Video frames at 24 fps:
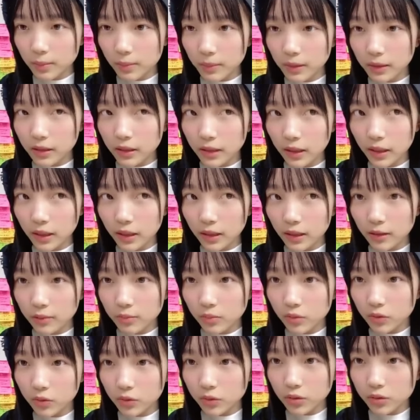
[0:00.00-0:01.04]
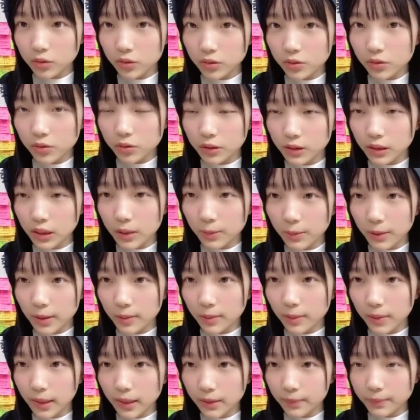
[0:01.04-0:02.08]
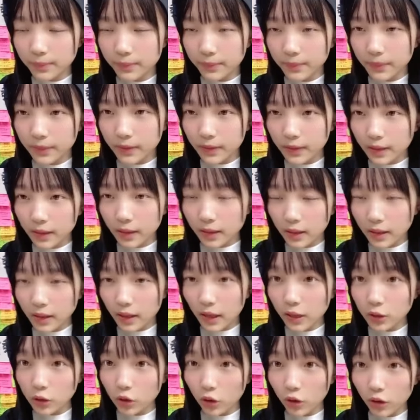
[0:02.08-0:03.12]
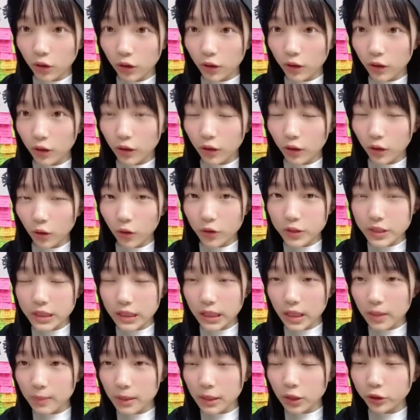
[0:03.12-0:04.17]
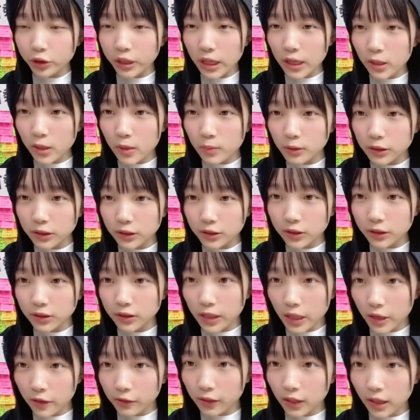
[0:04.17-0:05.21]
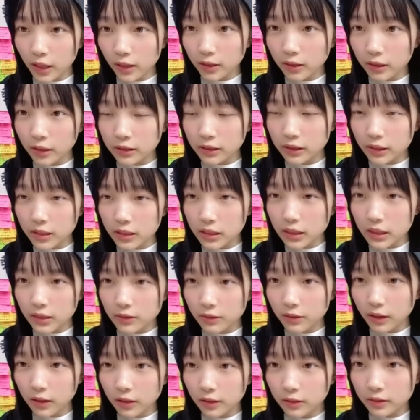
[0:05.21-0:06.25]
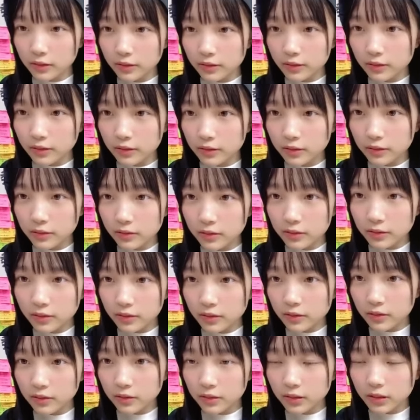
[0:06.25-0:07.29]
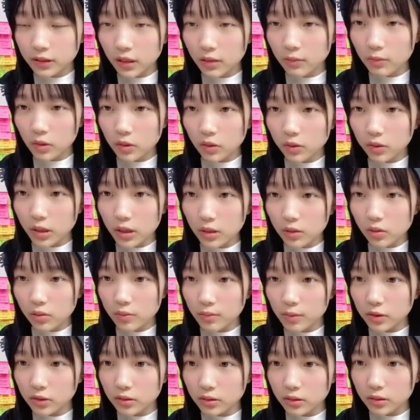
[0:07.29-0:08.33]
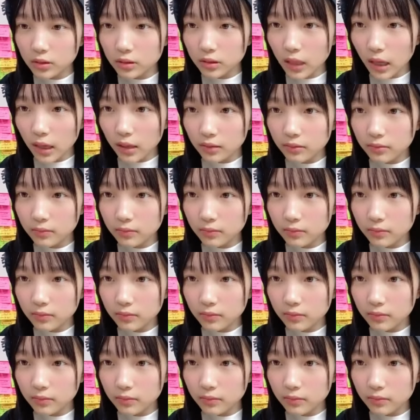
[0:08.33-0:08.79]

待って、もう55分。やばいやばい。あと、お月見の団子も作ったよね。懐かしいわ。お月見のお団子も作った